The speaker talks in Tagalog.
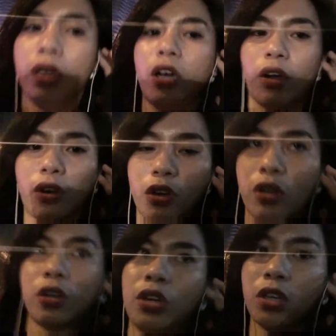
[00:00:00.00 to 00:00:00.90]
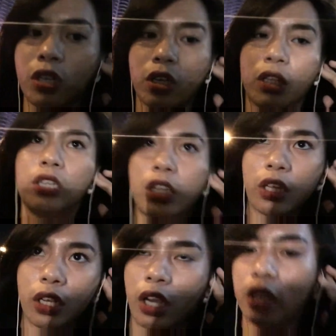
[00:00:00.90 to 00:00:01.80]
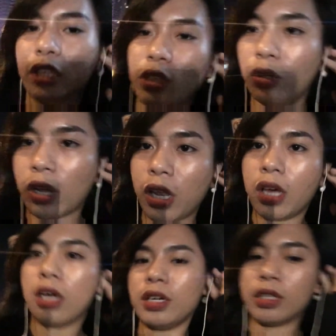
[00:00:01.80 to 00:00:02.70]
Oh, hanggang dito na lang.